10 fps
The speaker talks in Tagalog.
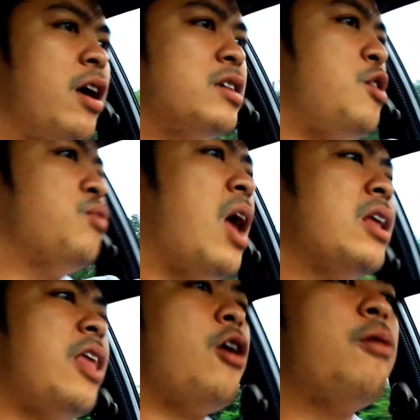Sa yung
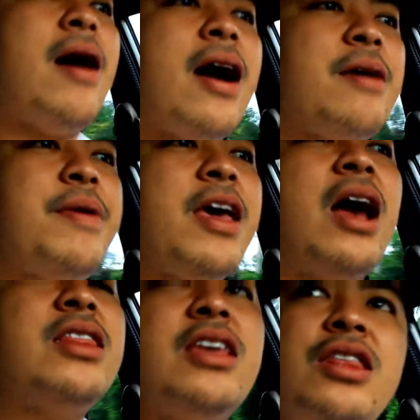tatay ko mga
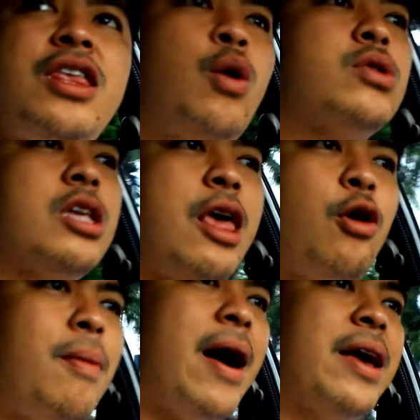kaibigan, hindi ho sanay
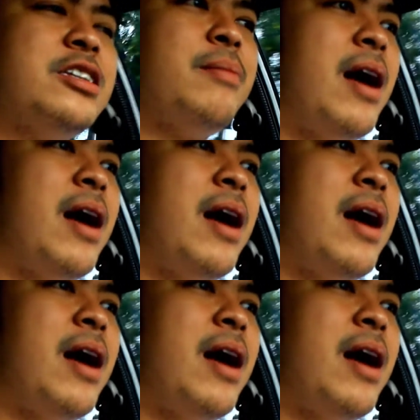kumain sa